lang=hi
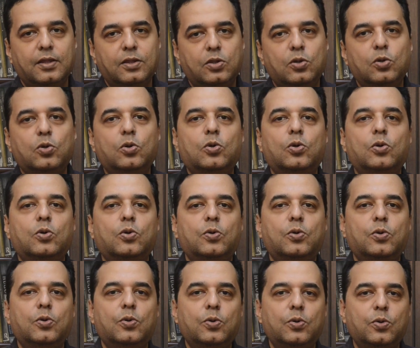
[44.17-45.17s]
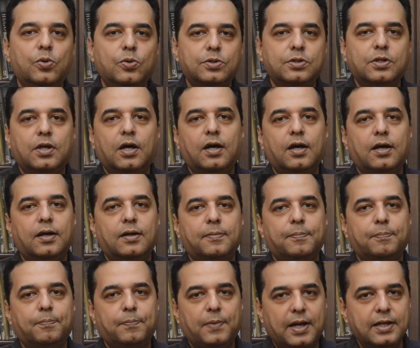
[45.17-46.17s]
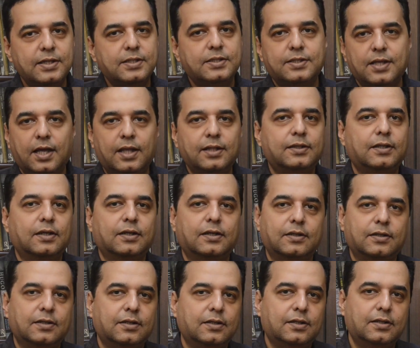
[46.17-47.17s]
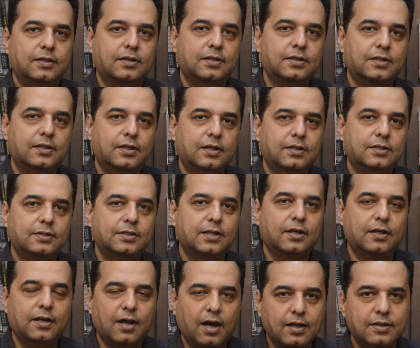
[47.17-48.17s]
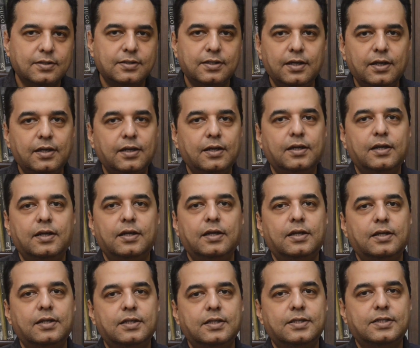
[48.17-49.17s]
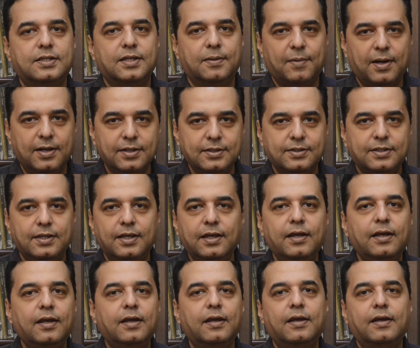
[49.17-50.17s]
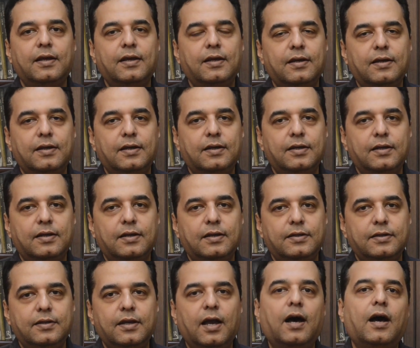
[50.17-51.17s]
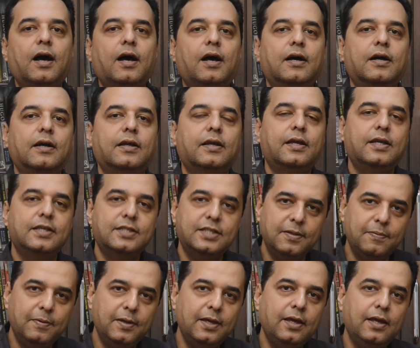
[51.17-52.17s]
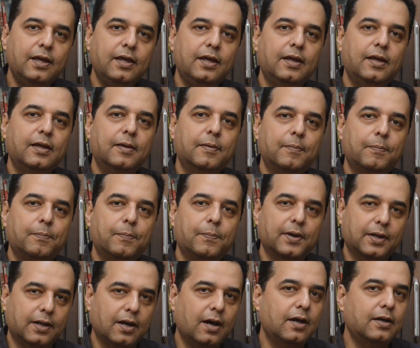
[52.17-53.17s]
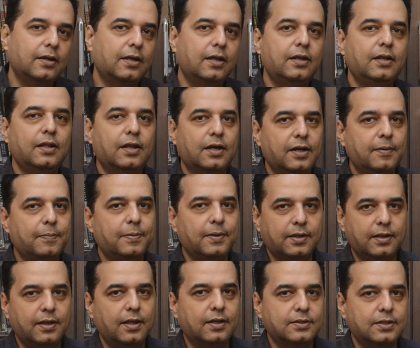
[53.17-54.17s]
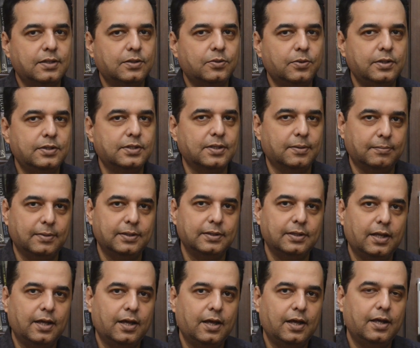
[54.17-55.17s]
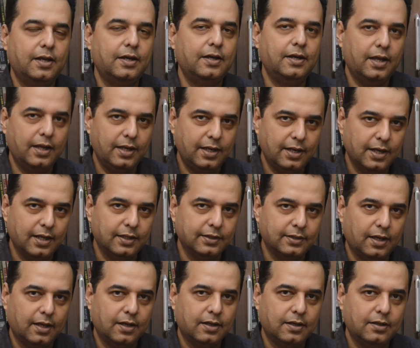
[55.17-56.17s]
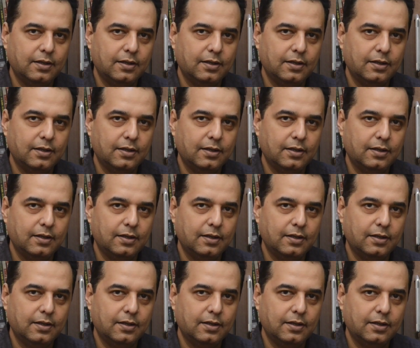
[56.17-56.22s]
तो उसका पांच साल तक सरकार से समाज से या किसी भी प्रकार की निर्णय प्रक्रिया से कोई संबंध नहीं रहता